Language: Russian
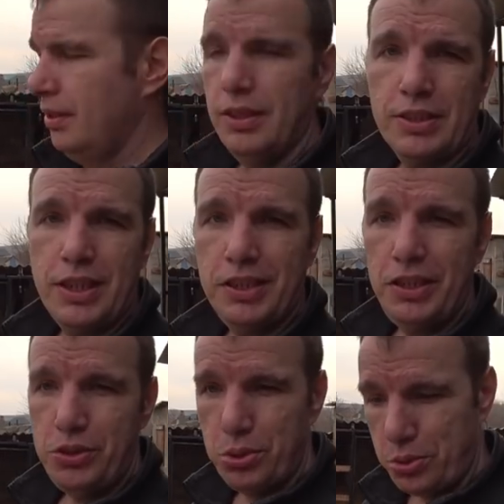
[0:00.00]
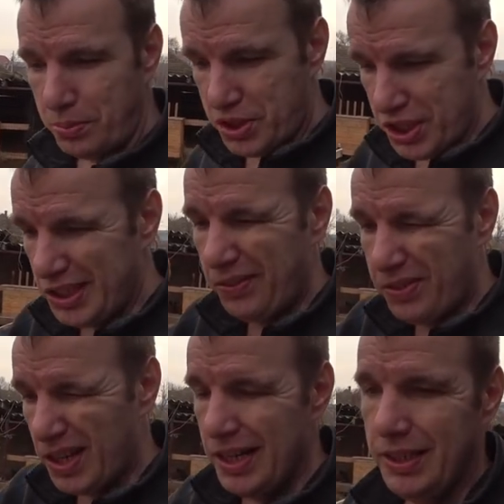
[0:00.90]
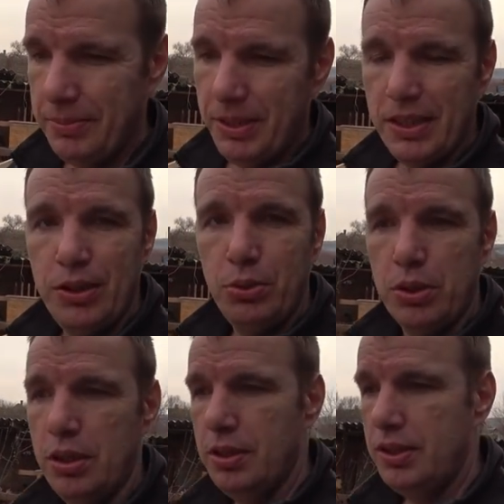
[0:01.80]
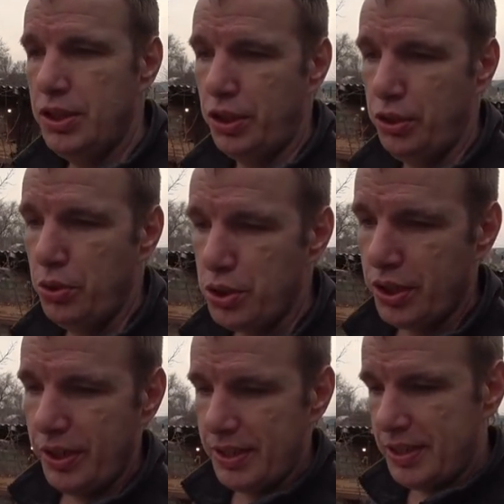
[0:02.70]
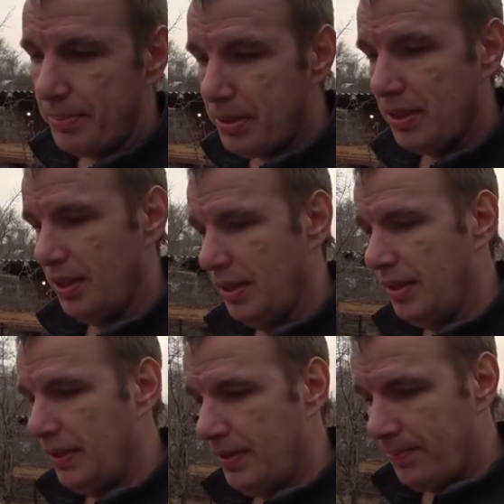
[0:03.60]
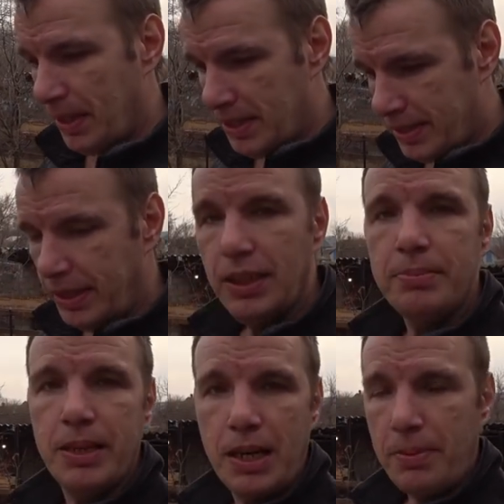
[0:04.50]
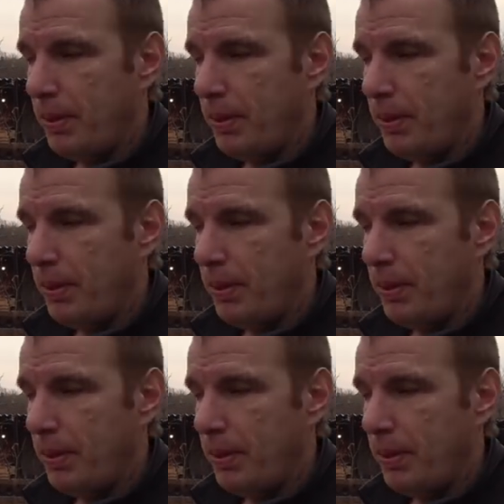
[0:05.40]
сказали еще шедевральнее мне дадут чертежик, рецепт. И сделаем так, как